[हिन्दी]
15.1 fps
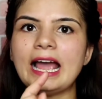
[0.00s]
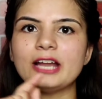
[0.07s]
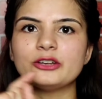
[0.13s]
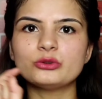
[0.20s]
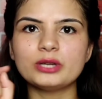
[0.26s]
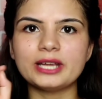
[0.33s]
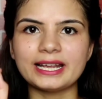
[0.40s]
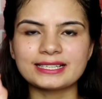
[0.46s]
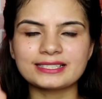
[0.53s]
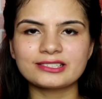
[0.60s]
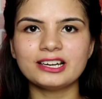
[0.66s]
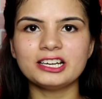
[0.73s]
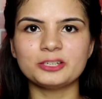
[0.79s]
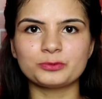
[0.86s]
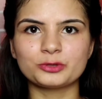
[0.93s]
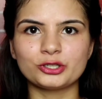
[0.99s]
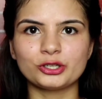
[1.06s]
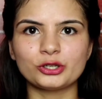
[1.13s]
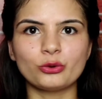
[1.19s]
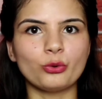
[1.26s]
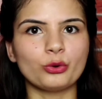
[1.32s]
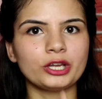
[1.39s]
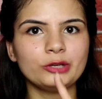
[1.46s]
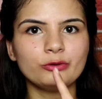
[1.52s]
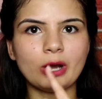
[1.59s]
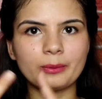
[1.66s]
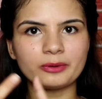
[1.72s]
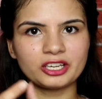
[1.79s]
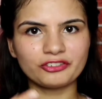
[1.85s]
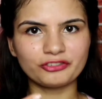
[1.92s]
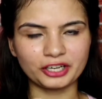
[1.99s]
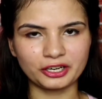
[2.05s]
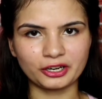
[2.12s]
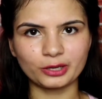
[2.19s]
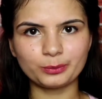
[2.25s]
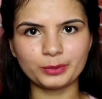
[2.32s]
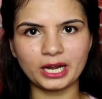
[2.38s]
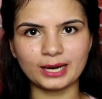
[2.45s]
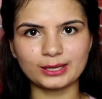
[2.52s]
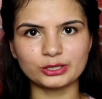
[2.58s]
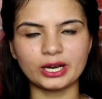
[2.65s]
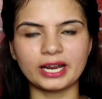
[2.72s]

एंड जो एक्स्ट्रा लिपस्टिक होगी वो आपकी फिंगर पे आ